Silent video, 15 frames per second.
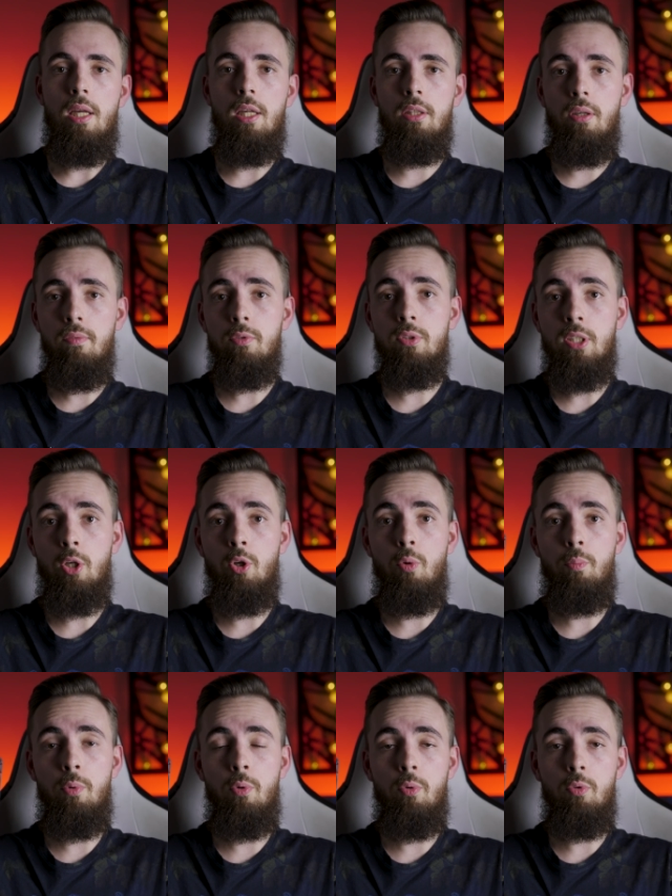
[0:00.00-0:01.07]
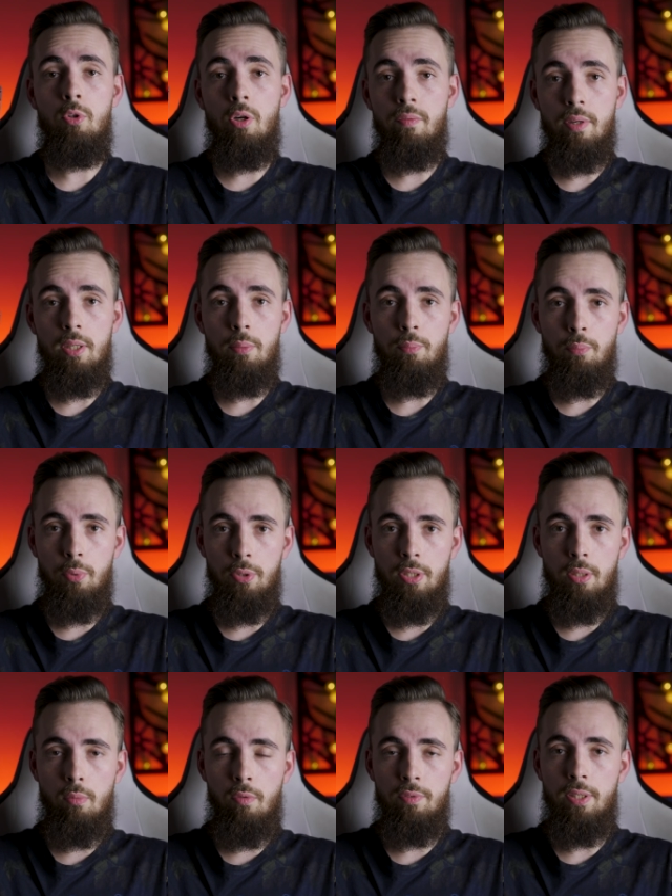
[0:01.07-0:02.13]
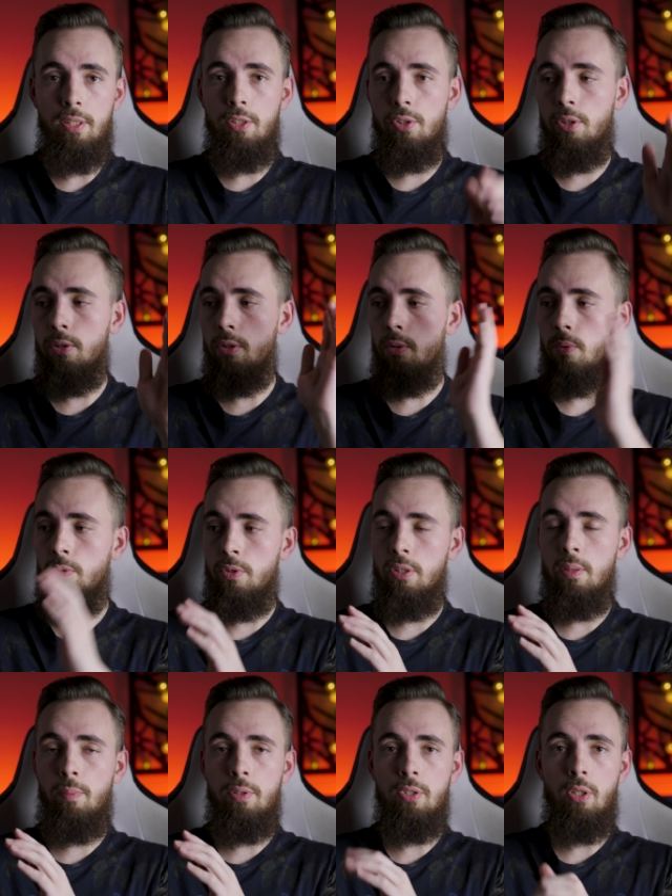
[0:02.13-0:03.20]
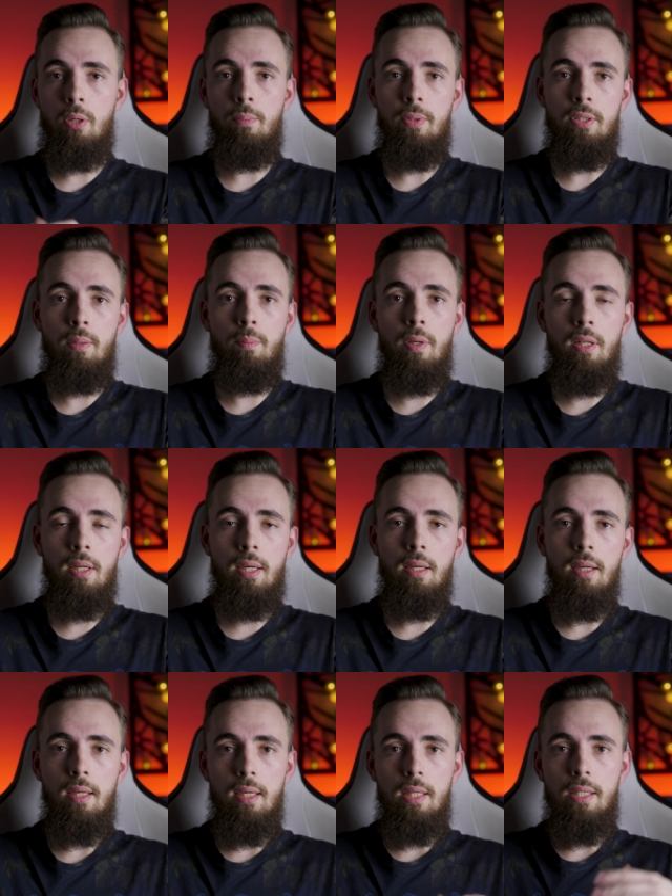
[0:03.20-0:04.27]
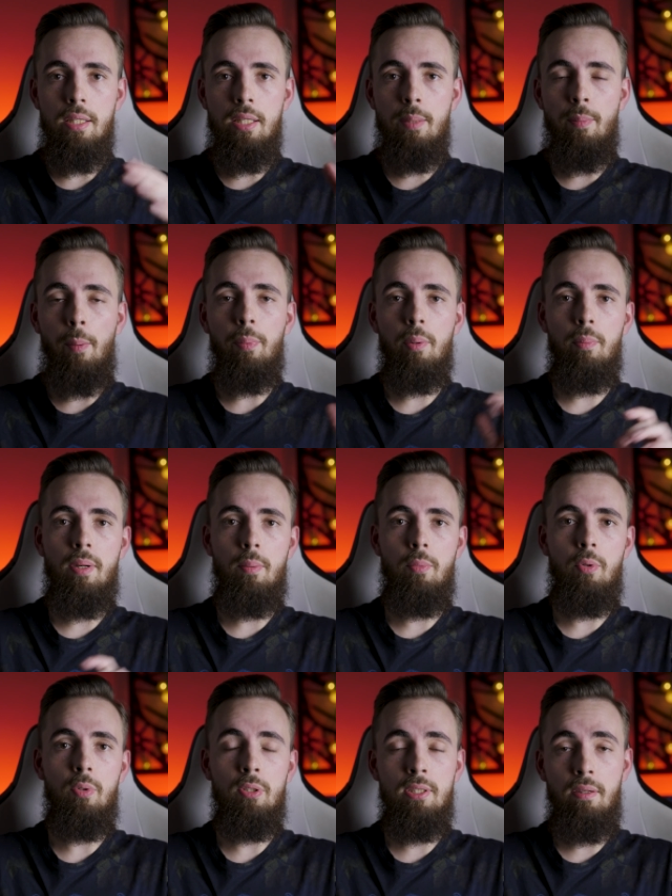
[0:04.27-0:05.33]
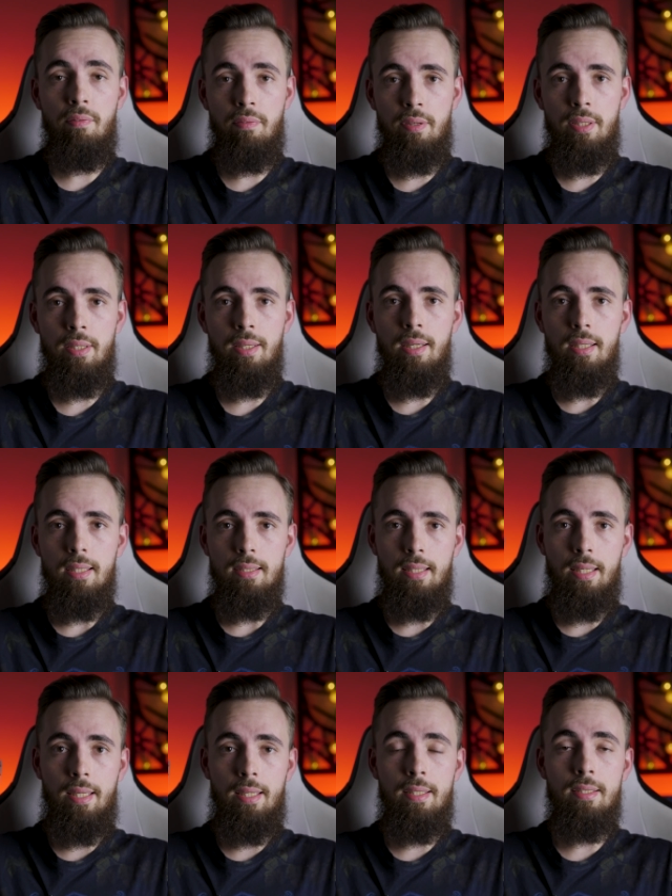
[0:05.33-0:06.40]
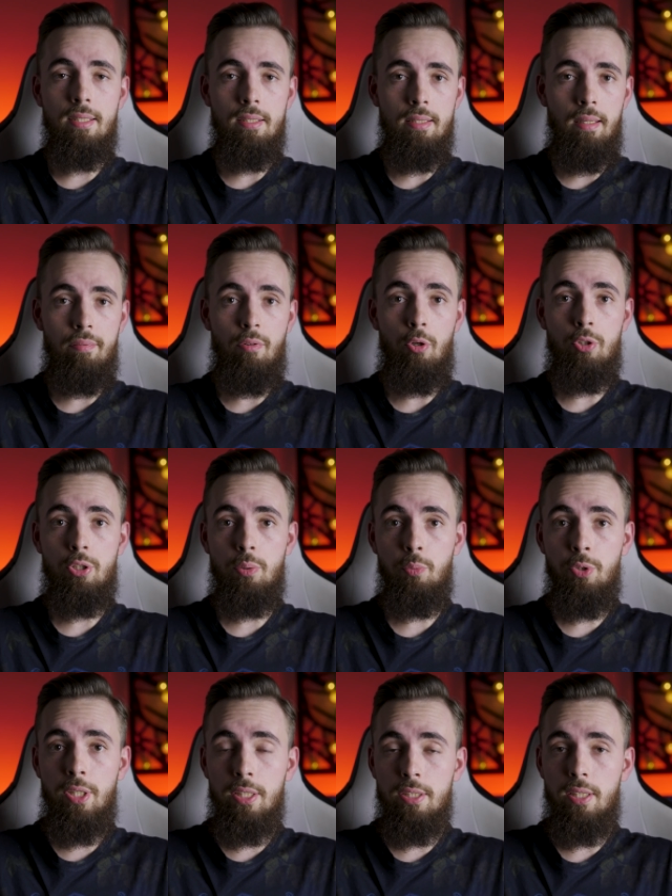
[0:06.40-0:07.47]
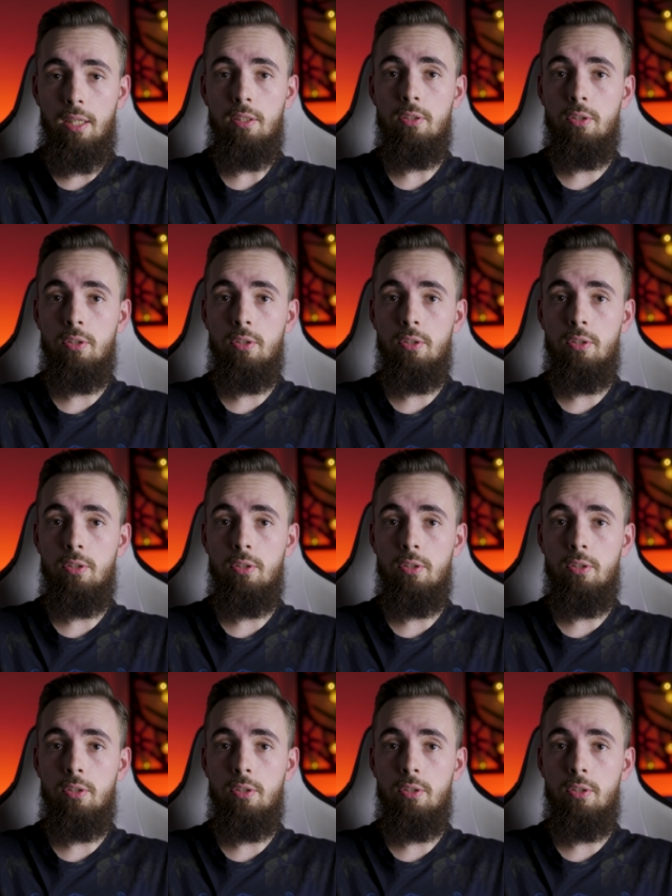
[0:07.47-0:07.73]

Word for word: e, dowód zakupu nowej płyty głównej. Jeśli to chłodzenie będzie kompatybilne, nie ma problemu, za free taki zestaw otrzymujecie.